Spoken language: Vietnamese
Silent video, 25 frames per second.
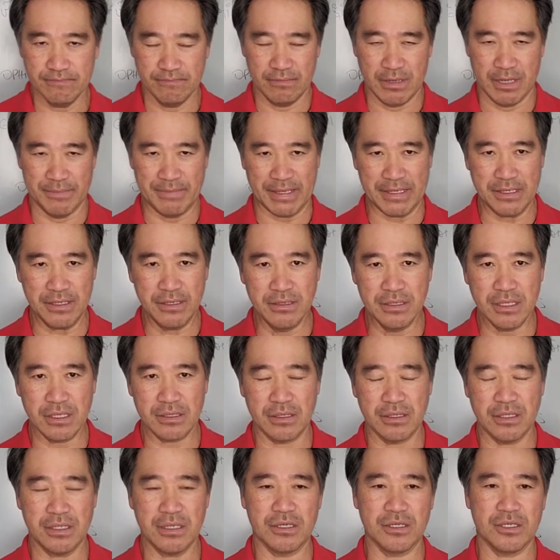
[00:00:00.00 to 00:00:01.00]
mà bạch dương nó
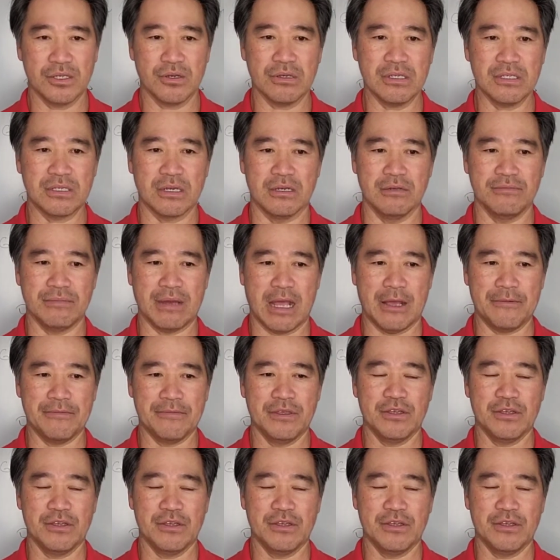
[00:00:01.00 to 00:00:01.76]
tượng trưng cho cái sự mà